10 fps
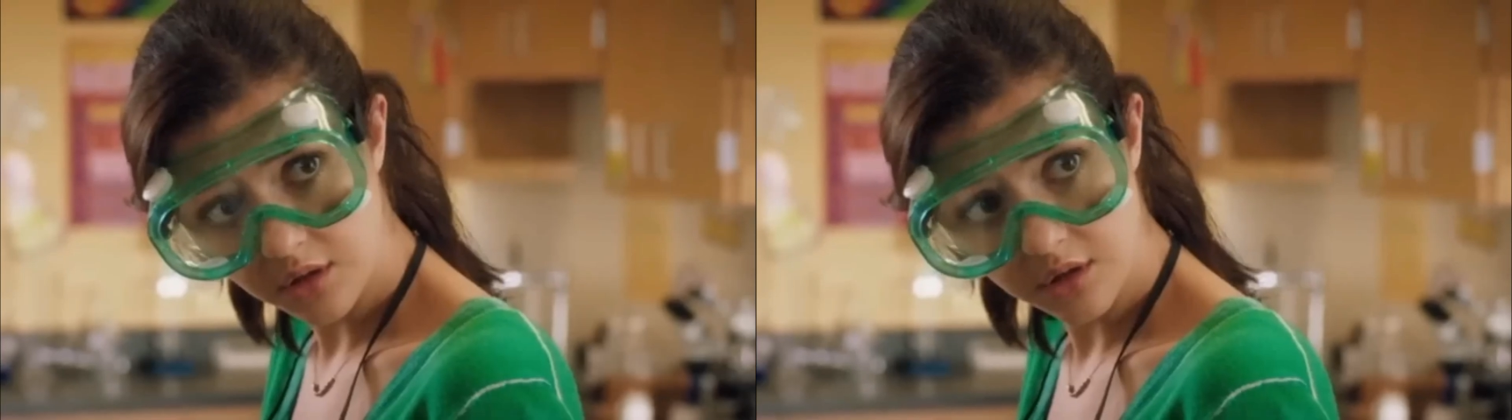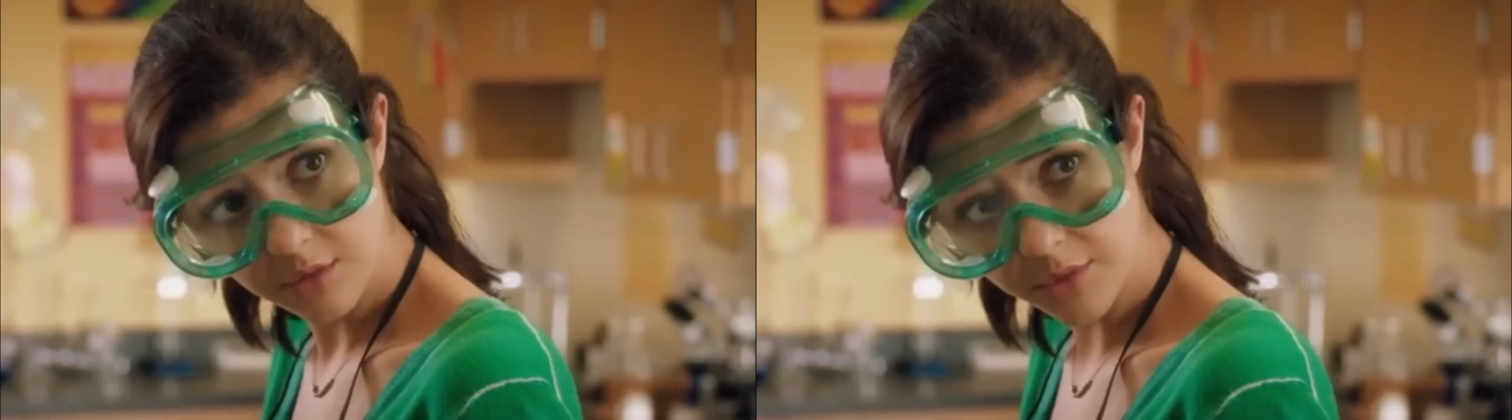है और
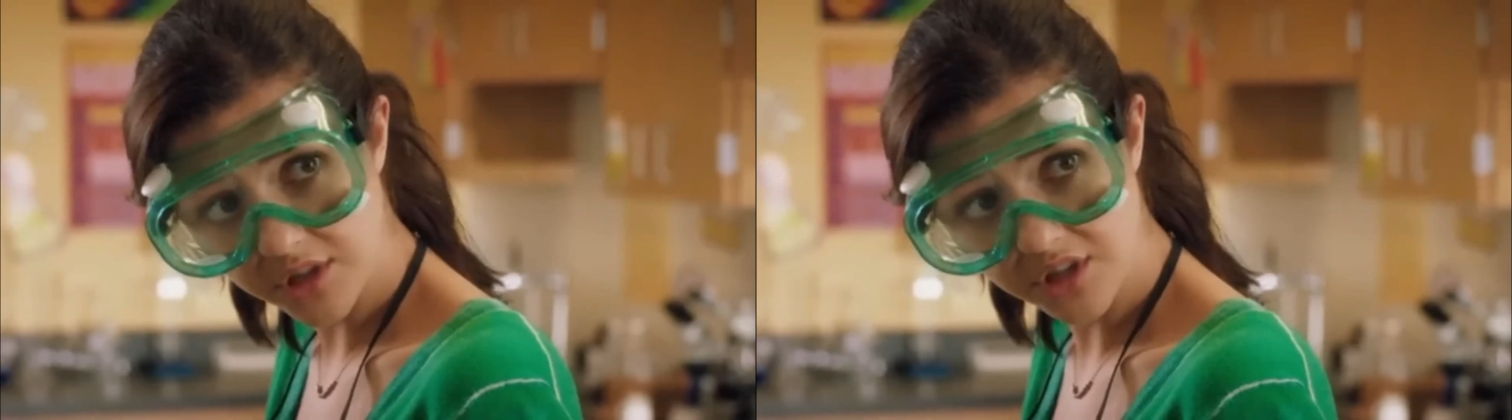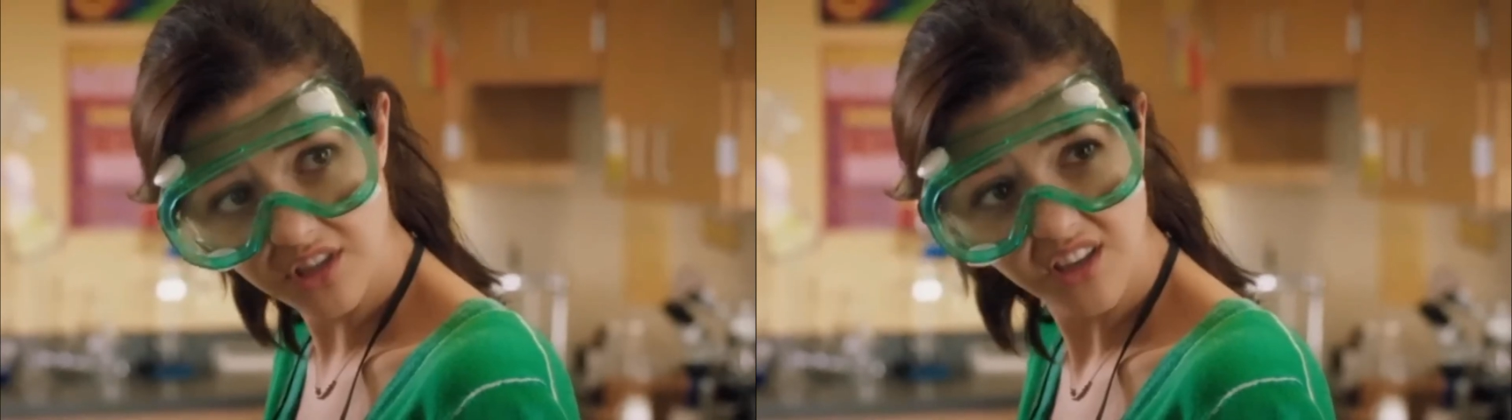उससे कोई
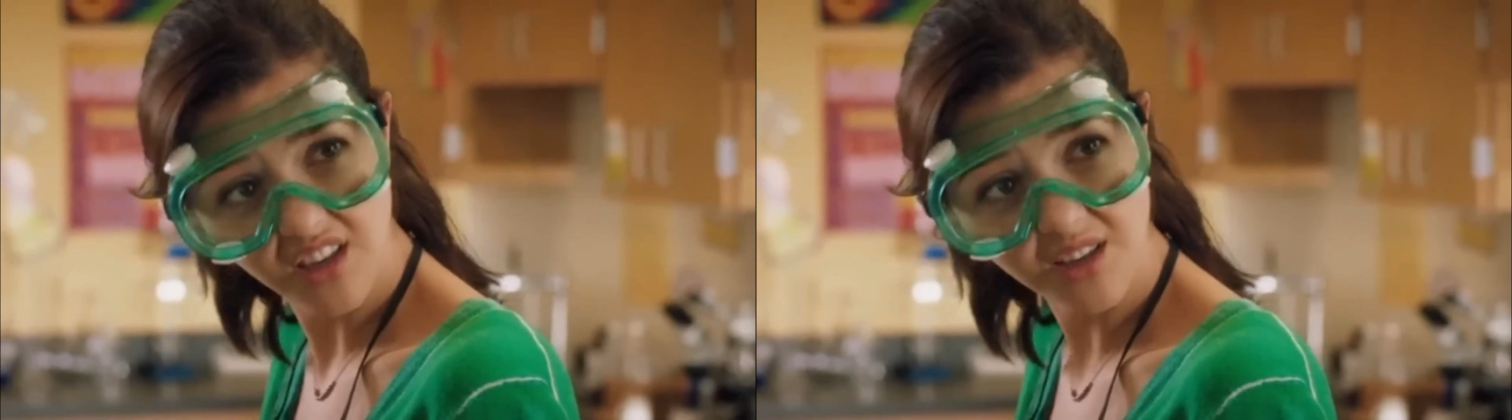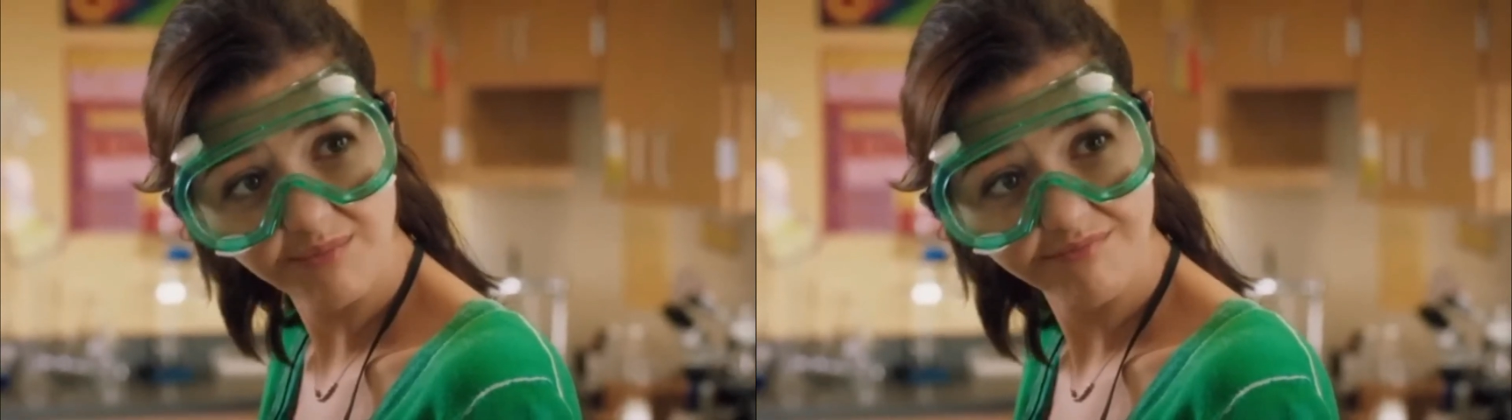सवाल
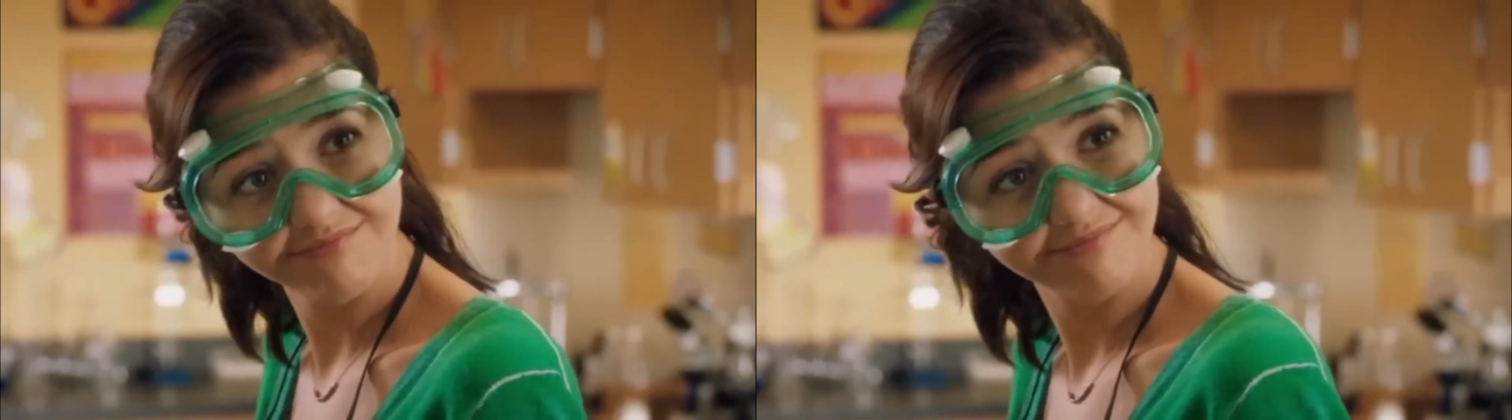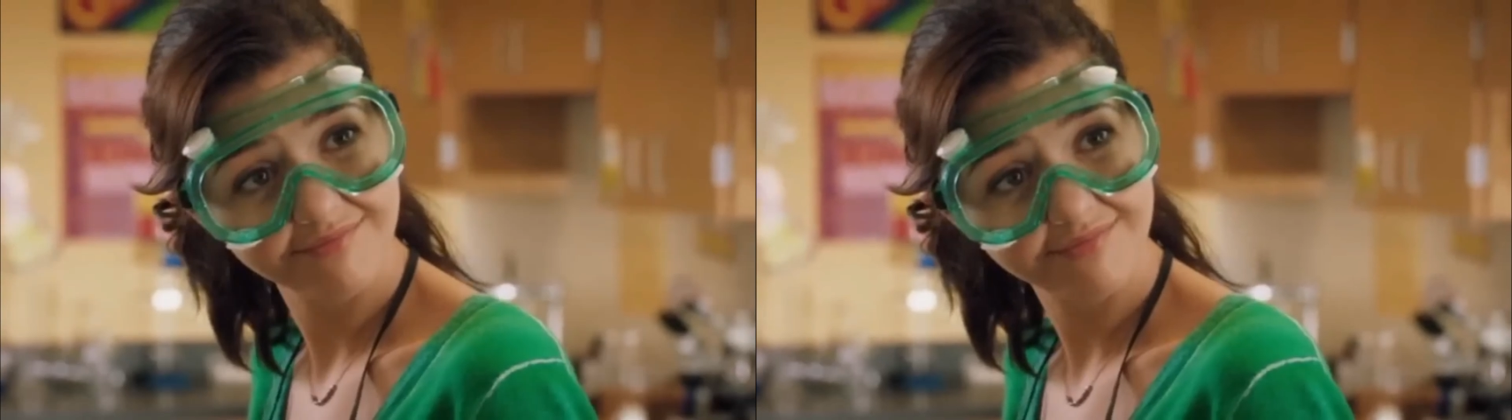नहीं करती
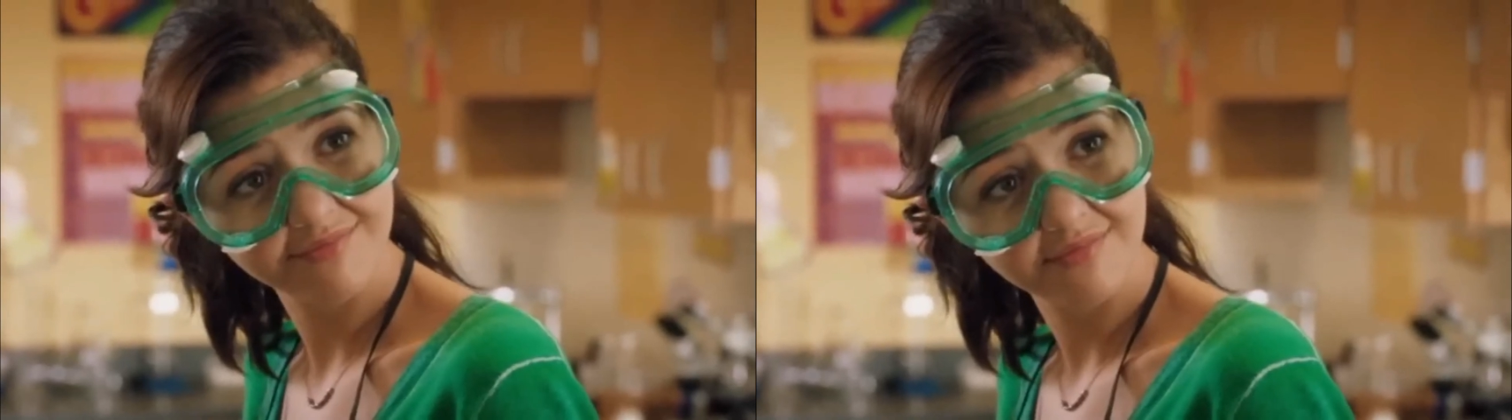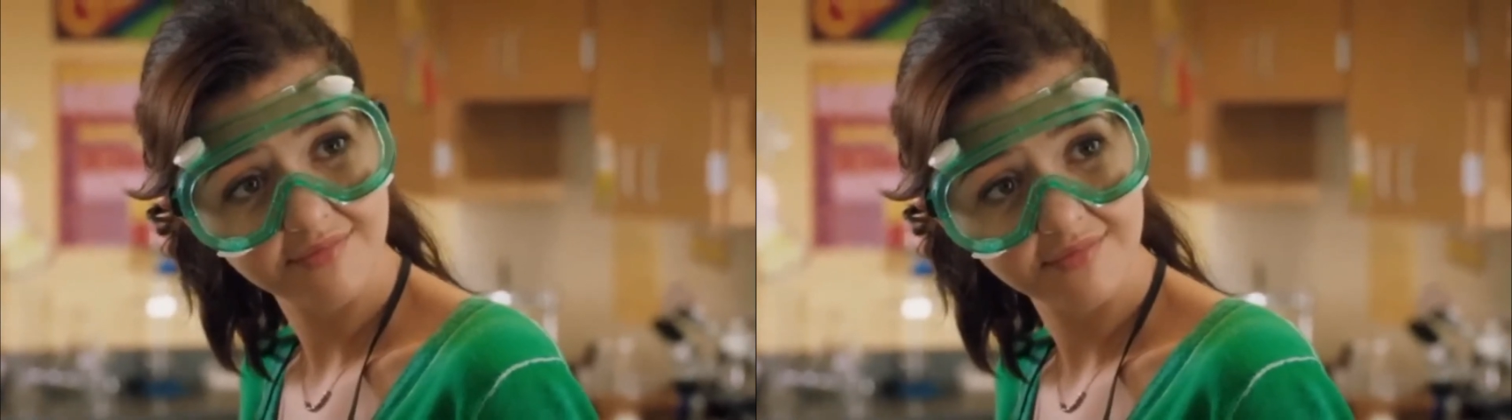अब हम